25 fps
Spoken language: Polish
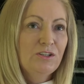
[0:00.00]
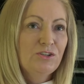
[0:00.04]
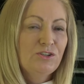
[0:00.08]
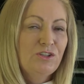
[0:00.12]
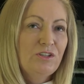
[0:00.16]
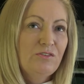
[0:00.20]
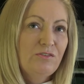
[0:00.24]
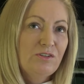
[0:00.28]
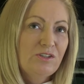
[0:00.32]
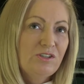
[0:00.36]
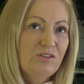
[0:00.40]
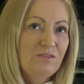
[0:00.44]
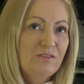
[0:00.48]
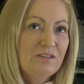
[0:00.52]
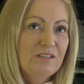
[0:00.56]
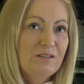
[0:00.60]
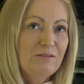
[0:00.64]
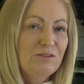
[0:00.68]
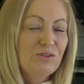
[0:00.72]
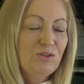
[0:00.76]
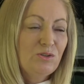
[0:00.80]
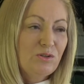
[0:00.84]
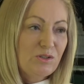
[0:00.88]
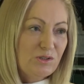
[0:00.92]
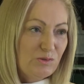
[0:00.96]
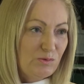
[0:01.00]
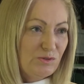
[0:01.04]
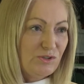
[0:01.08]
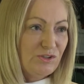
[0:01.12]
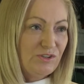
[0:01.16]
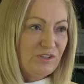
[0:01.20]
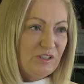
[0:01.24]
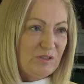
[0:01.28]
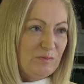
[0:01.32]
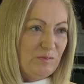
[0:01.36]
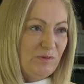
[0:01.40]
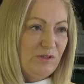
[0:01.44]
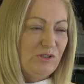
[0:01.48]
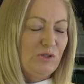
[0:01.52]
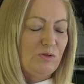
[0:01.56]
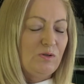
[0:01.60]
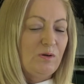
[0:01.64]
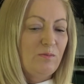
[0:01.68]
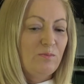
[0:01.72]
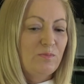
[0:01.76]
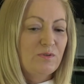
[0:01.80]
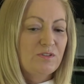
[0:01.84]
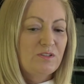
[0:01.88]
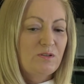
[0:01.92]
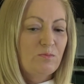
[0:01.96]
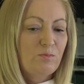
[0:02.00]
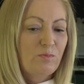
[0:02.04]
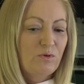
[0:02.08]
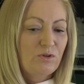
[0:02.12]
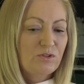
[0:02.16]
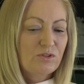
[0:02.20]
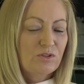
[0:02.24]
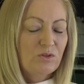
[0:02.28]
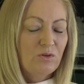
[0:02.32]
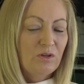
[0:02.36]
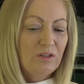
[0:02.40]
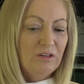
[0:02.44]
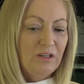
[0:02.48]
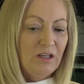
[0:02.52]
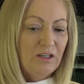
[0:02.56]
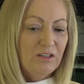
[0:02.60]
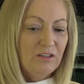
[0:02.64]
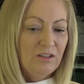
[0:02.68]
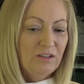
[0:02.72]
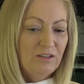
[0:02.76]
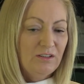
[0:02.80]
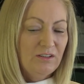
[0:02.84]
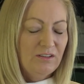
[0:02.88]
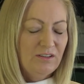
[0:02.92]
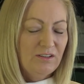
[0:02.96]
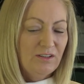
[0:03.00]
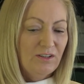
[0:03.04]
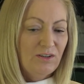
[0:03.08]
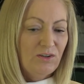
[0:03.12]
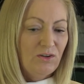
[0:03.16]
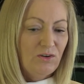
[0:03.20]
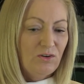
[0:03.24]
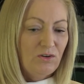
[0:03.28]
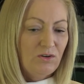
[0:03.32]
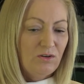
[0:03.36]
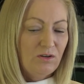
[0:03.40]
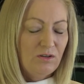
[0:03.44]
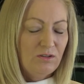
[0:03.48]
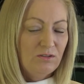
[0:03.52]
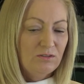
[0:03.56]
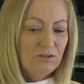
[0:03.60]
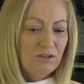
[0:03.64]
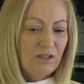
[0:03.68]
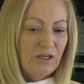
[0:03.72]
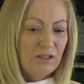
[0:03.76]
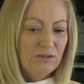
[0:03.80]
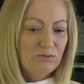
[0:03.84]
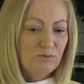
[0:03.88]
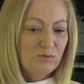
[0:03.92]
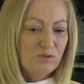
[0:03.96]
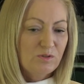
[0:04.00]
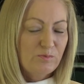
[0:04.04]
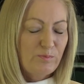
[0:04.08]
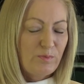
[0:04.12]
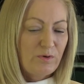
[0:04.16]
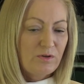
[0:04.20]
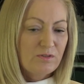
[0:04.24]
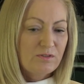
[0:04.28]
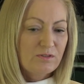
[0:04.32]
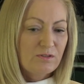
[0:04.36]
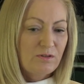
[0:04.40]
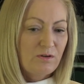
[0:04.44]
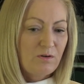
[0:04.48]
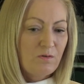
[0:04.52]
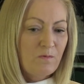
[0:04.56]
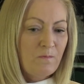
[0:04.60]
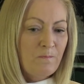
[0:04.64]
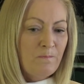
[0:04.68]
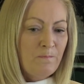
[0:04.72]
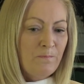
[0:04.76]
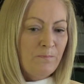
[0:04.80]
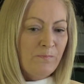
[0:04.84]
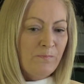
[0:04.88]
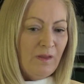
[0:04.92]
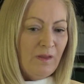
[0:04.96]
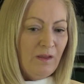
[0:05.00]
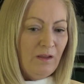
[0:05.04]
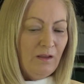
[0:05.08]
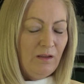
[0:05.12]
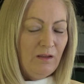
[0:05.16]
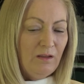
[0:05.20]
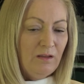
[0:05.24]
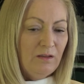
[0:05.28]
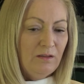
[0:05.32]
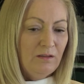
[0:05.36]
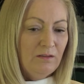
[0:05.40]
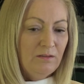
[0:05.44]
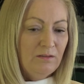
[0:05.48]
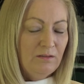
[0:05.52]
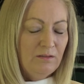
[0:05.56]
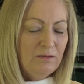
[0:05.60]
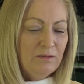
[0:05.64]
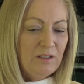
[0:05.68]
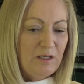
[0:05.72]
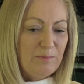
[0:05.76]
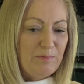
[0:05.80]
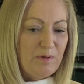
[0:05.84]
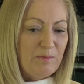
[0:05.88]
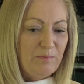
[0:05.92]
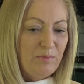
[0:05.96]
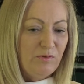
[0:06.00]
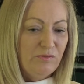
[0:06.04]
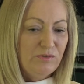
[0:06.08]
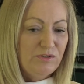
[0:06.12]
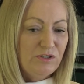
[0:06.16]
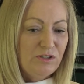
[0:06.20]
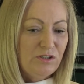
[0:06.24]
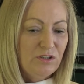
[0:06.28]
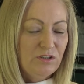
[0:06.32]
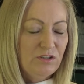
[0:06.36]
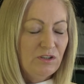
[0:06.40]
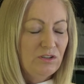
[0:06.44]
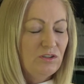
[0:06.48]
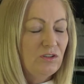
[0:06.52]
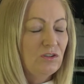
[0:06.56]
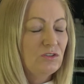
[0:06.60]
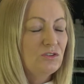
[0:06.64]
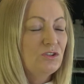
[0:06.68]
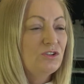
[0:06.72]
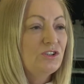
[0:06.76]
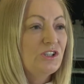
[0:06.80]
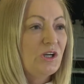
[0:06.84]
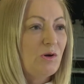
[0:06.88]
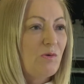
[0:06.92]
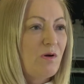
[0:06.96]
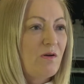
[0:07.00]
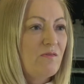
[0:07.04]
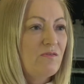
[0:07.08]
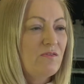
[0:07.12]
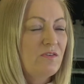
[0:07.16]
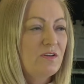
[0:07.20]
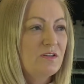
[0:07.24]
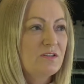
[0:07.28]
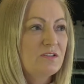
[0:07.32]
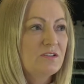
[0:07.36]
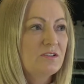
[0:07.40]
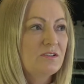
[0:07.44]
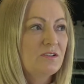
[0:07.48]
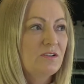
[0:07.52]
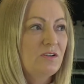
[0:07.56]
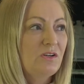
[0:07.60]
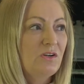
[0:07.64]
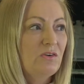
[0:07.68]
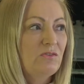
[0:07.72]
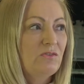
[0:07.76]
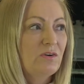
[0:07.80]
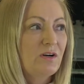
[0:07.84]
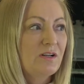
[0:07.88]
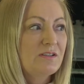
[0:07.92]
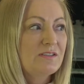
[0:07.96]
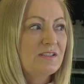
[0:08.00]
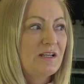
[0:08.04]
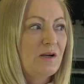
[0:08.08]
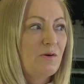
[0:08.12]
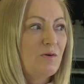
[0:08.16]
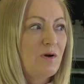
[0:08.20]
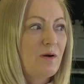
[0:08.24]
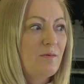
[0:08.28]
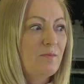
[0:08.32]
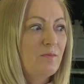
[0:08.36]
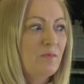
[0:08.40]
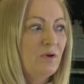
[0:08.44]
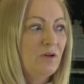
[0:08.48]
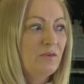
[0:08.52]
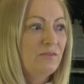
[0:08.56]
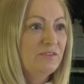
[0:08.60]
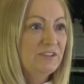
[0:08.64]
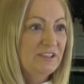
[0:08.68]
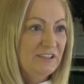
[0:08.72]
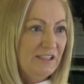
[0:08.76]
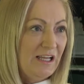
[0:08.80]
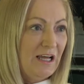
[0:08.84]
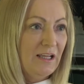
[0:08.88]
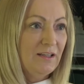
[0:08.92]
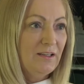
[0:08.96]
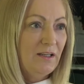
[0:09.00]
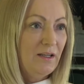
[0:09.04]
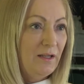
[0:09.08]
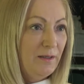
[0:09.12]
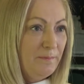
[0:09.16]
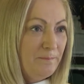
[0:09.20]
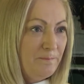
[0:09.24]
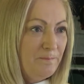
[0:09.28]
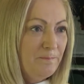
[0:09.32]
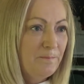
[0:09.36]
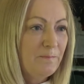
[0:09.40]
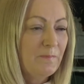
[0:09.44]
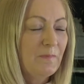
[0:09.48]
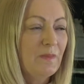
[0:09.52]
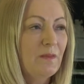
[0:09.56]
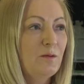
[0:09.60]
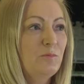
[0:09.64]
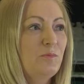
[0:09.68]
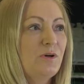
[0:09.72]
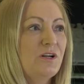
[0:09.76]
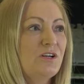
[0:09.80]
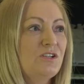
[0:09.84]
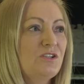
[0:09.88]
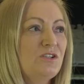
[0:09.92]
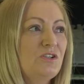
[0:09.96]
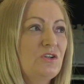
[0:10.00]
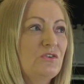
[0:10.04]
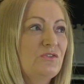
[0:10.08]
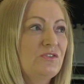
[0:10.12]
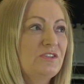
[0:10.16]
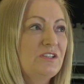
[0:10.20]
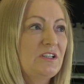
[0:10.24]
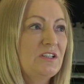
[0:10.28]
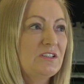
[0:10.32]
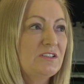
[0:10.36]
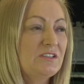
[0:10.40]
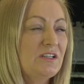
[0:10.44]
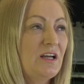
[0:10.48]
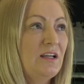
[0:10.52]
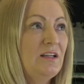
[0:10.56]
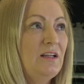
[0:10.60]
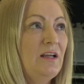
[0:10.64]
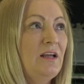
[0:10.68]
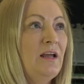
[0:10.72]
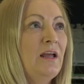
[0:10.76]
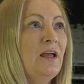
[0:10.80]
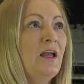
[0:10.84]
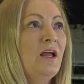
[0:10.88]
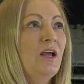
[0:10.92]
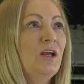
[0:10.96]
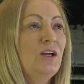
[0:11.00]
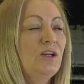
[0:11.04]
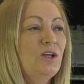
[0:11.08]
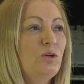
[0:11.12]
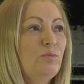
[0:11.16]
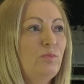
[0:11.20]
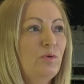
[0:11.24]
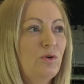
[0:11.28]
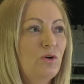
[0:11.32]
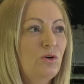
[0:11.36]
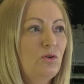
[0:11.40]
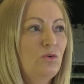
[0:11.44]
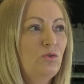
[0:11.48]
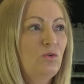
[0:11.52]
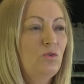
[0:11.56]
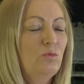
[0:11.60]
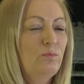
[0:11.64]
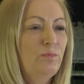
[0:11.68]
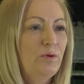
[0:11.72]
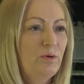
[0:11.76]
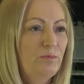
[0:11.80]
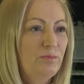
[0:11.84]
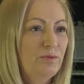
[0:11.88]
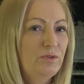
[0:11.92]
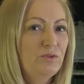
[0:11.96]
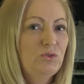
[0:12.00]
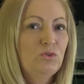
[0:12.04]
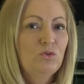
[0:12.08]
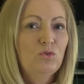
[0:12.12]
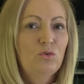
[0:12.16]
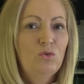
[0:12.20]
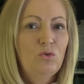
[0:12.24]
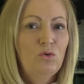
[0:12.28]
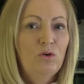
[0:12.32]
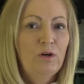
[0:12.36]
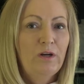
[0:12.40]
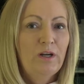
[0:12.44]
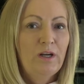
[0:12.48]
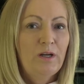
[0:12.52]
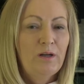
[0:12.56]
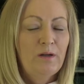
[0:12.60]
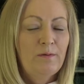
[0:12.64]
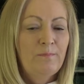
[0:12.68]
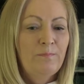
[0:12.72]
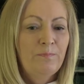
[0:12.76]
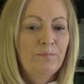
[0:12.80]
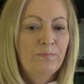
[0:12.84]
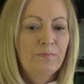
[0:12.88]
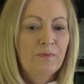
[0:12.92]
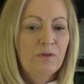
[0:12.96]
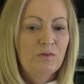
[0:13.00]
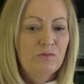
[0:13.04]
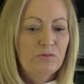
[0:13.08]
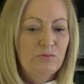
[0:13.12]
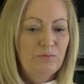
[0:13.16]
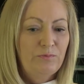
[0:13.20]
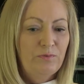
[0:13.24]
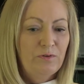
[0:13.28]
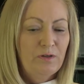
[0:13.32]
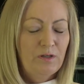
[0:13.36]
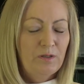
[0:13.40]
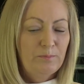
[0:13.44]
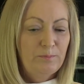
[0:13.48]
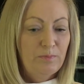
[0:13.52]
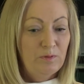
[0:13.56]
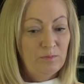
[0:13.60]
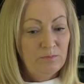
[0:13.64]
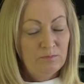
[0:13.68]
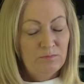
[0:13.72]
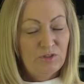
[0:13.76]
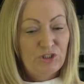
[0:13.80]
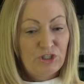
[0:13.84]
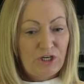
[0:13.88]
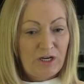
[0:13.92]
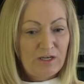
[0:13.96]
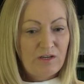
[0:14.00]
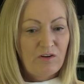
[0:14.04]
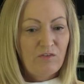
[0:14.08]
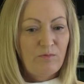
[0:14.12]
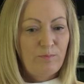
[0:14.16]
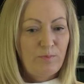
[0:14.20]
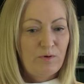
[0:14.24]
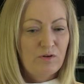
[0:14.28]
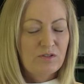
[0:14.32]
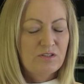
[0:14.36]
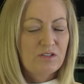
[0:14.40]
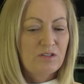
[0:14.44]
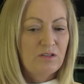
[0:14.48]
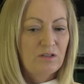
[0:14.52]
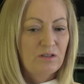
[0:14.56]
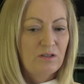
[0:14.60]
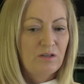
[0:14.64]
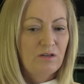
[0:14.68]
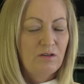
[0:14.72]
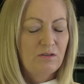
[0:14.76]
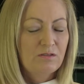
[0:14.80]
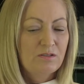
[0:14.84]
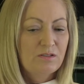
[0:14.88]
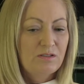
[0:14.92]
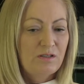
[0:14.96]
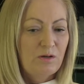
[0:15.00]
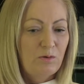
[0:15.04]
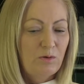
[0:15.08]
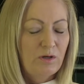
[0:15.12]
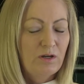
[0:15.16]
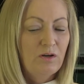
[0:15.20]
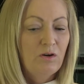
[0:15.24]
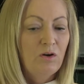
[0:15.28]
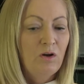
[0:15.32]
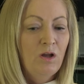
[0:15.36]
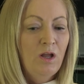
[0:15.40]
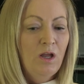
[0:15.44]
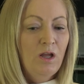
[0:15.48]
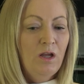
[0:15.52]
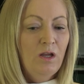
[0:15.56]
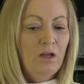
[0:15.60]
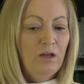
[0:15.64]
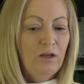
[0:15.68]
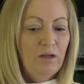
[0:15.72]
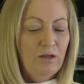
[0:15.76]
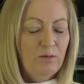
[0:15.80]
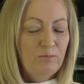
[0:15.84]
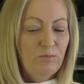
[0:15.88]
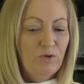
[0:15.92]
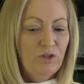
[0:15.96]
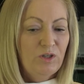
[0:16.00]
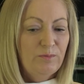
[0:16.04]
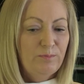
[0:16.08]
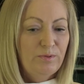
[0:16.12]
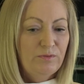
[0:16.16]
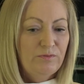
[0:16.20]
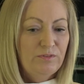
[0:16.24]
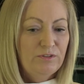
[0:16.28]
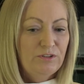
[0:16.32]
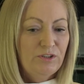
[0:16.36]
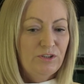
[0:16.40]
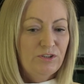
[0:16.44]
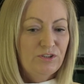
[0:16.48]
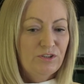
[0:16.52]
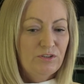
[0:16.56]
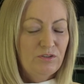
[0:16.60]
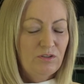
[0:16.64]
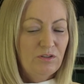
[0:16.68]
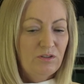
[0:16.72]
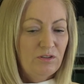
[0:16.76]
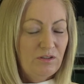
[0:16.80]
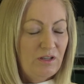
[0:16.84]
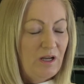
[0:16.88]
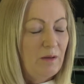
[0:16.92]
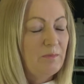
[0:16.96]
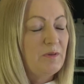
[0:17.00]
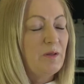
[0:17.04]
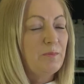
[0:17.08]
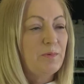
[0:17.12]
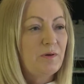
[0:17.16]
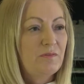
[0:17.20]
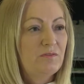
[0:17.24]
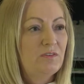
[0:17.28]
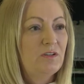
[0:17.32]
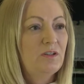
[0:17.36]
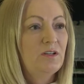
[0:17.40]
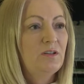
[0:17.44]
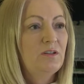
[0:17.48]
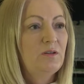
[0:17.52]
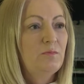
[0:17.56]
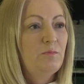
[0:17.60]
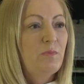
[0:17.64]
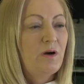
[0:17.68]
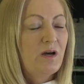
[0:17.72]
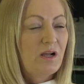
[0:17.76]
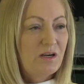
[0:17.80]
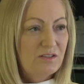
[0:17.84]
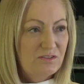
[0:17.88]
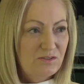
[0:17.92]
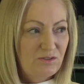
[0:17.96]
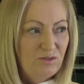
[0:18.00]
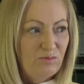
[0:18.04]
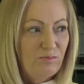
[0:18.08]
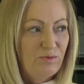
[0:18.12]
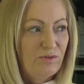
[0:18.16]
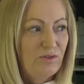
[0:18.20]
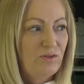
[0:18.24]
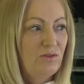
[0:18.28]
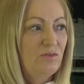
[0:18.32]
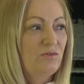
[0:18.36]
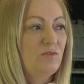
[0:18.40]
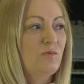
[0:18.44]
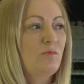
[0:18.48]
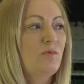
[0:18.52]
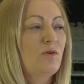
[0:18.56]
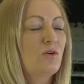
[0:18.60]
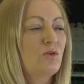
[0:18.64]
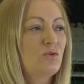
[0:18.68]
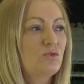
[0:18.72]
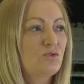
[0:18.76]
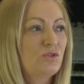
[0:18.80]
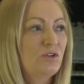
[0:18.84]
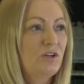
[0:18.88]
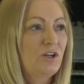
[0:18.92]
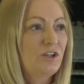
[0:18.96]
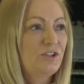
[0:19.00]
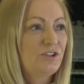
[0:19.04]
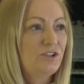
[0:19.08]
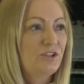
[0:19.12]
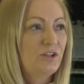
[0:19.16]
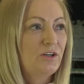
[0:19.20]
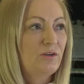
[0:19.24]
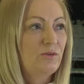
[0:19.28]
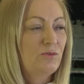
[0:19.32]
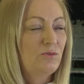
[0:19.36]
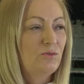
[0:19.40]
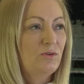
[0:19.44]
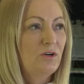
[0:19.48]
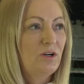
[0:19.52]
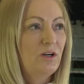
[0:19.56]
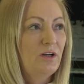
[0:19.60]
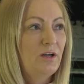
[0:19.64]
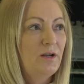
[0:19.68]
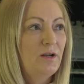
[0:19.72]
czyli właściwie całe dorosłe życie spędziłam poza Polską, jednak nigdy tego kontaktu z Polską, e, tej pępowiny nigdy nie odcięłam, więc e, wracałam w znane, bardziej niż nieznane i po roku pobytu w, e, po mieszkania w Polsce takiego stałego e, mogę powiedzieć, że dokonałam naprawdę bardzo dobrego wyboru, czuję się,